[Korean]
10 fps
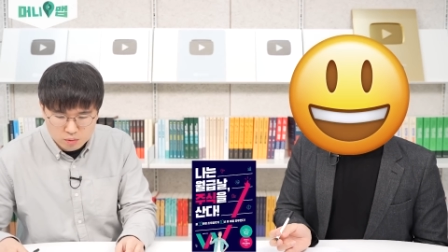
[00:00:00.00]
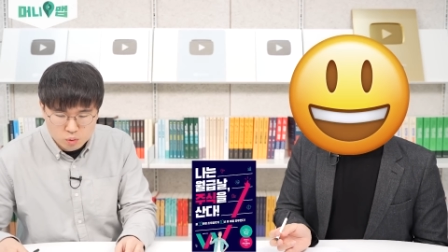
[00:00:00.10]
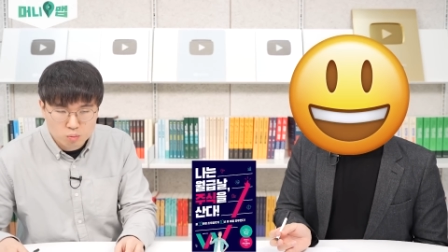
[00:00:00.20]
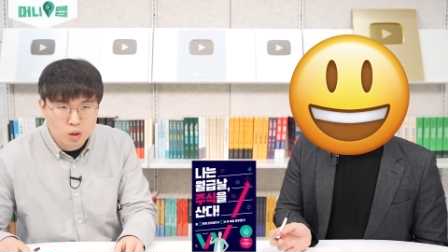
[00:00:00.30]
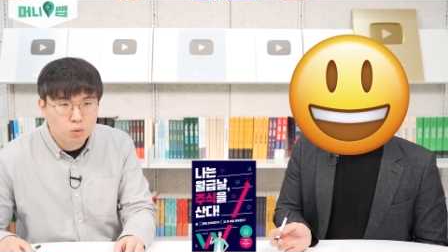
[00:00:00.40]

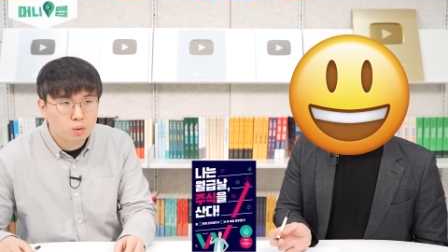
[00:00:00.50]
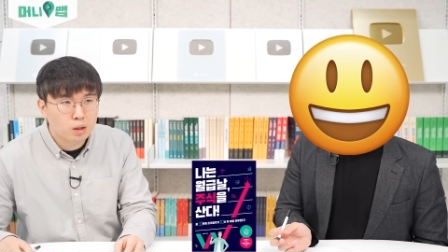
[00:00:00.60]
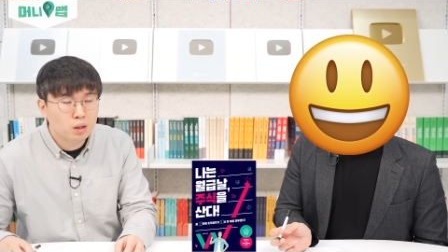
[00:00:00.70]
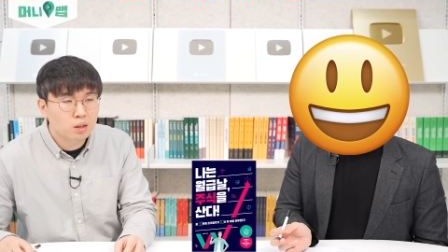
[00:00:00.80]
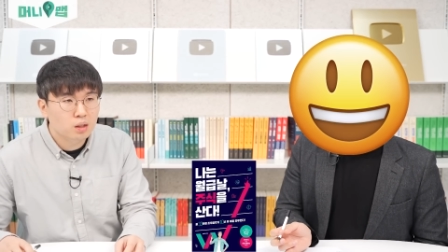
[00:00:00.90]
좀
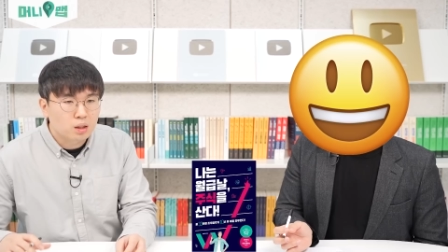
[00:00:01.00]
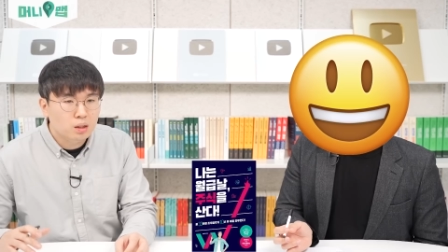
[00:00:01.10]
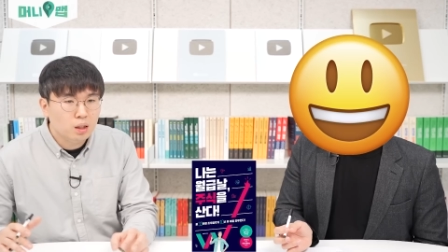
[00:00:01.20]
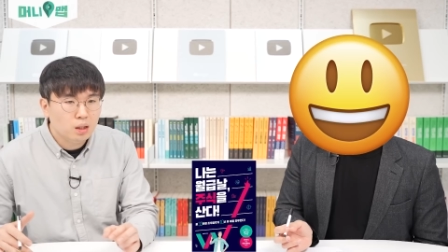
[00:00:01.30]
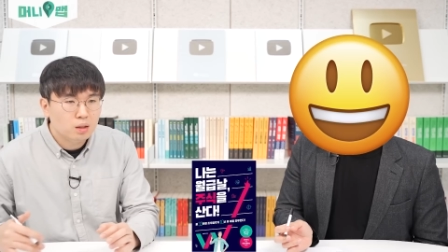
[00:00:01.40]
최소한
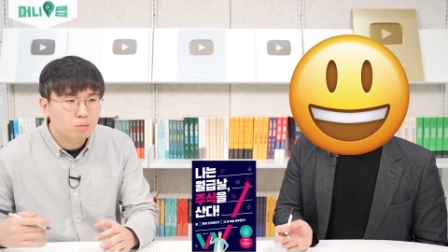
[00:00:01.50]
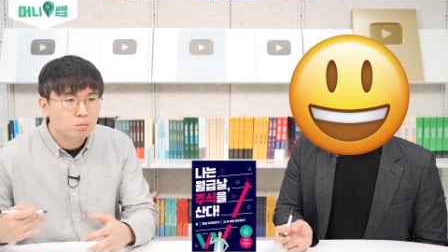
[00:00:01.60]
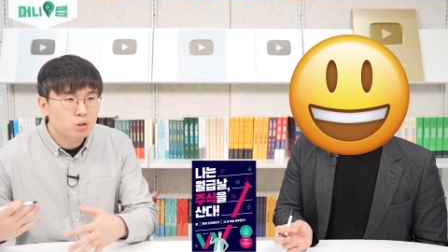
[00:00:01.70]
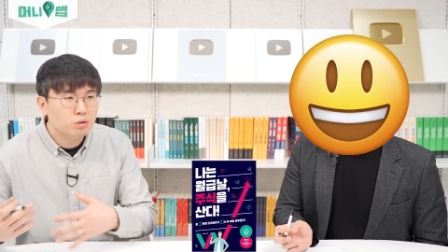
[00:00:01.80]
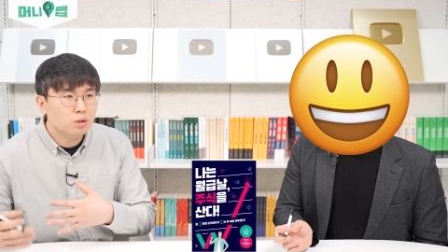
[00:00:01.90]
크게
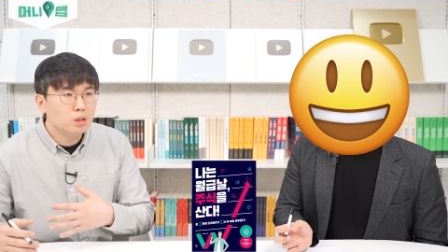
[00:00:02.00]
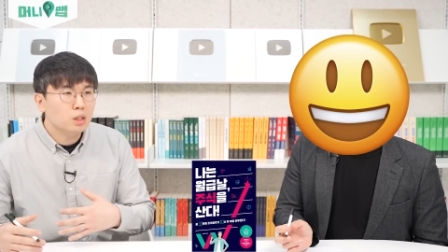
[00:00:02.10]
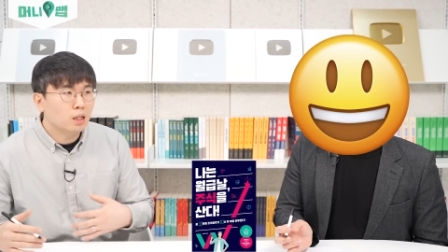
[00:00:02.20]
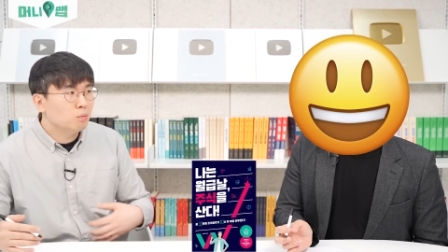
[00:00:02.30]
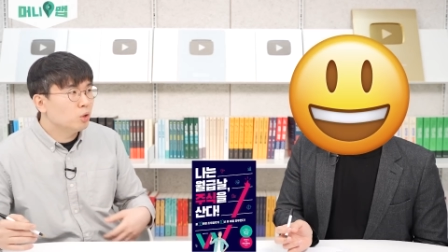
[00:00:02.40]
실수하지
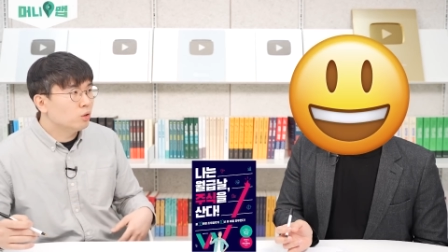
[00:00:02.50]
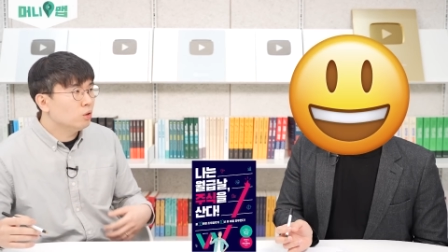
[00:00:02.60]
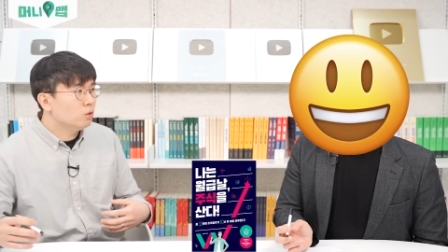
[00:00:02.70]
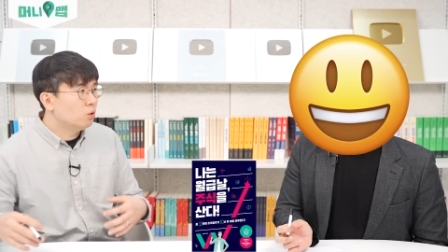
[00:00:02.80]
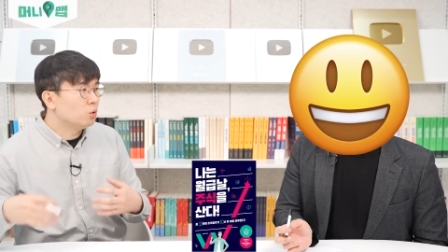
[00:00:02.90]

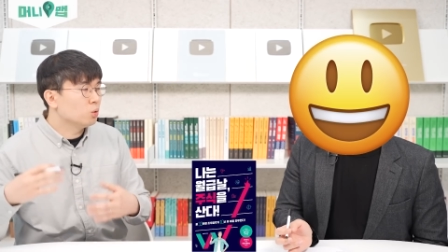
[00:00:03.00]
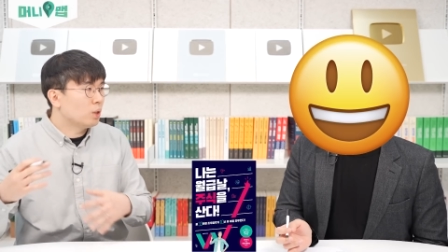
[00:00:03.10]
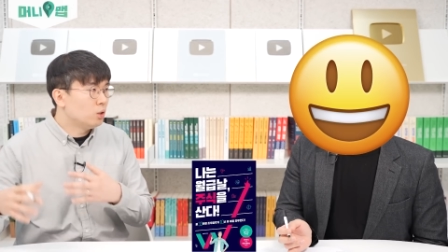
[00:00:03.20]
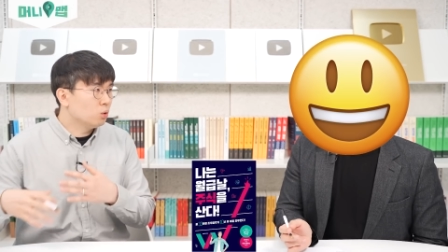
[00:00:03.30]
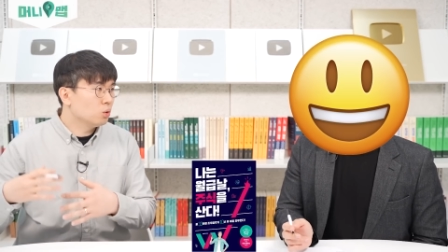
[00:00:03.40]
않으면서 네, 네, 네.
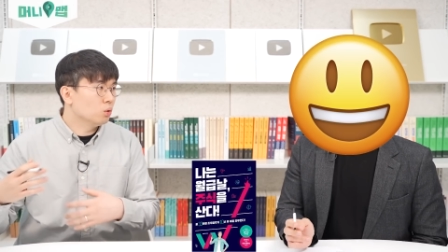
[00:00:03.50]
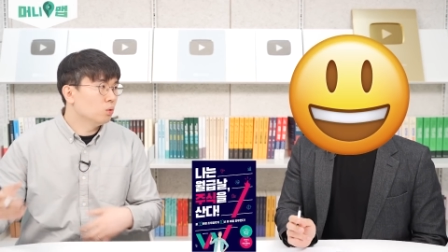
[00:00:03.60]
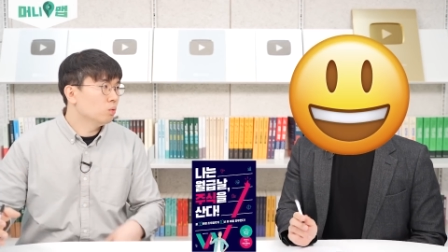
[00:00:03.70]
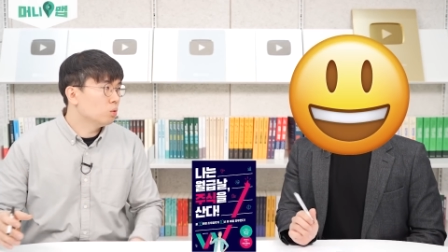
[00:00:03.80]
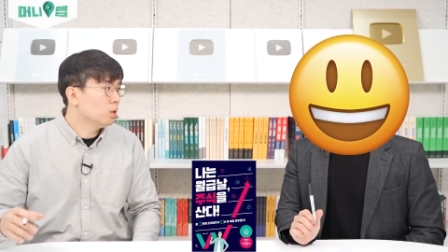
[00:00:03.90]

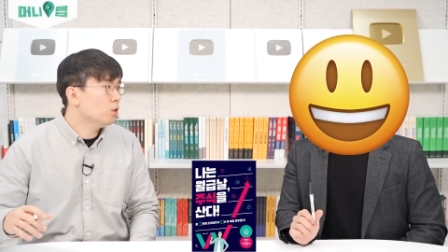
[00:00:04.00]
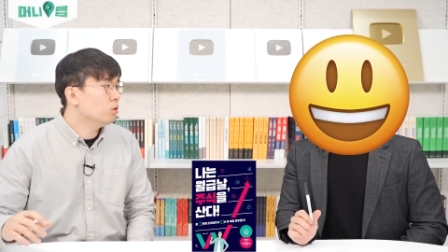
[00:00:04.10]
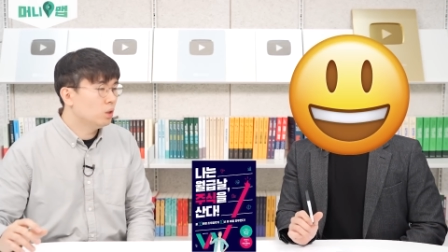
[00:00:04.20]
안정적으로 음. 좀할 수